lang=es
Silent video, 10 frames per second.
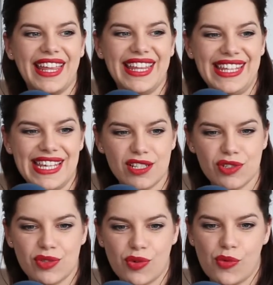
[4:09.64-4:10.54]
y
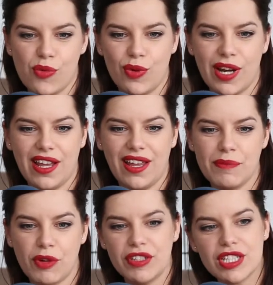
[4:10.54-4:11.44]
es una
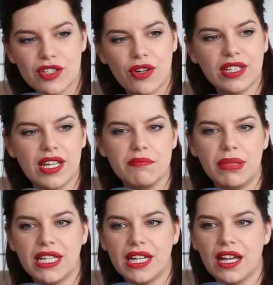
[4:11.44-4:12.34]
profesión que
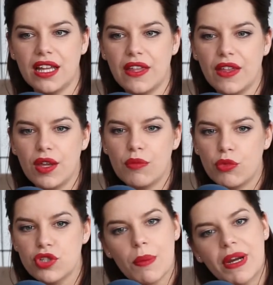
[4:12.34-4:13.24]
implica
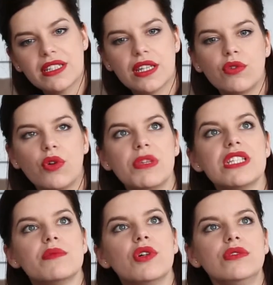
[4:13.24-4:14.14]
mucha parte de uno
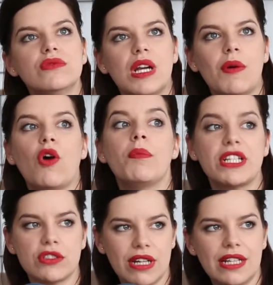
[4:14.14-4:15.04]
mismo, un trabajo
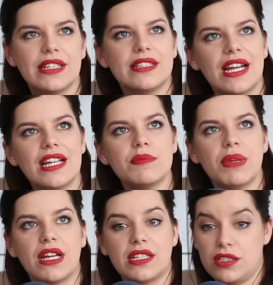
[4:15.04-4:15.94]
personal detrás
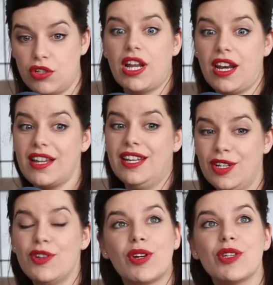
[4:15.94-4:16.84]
para gestionar
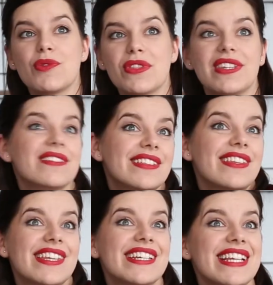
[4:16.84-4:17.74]
lo que
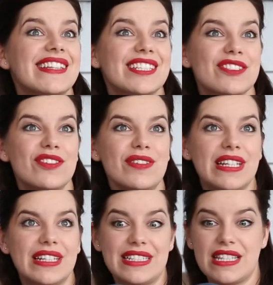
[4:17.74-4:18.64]
decías antes, ¿no?
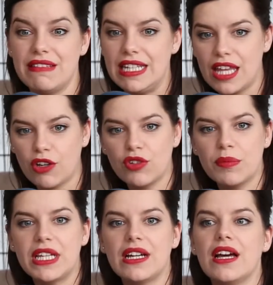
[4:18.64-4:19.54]
la inestabilidad
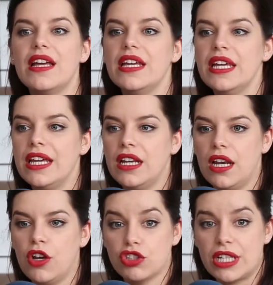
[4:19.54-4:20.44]
económica,
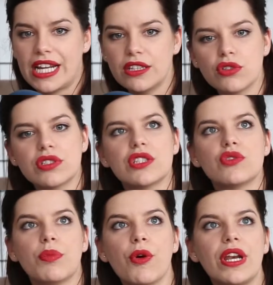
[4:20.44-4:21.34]
los retos que
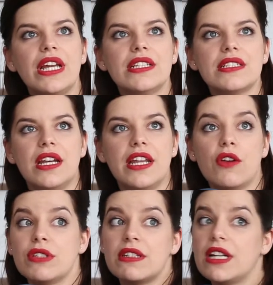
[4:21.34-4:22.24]
supone salir en
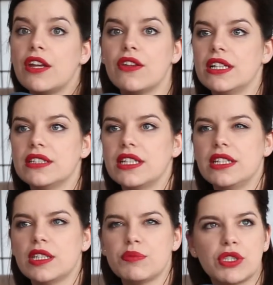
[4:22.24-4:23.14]
un escenario delante de
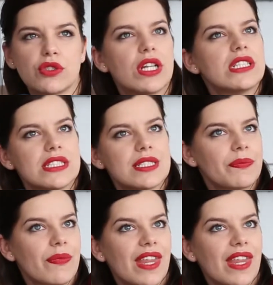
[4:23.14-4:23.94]
500 personas. Es,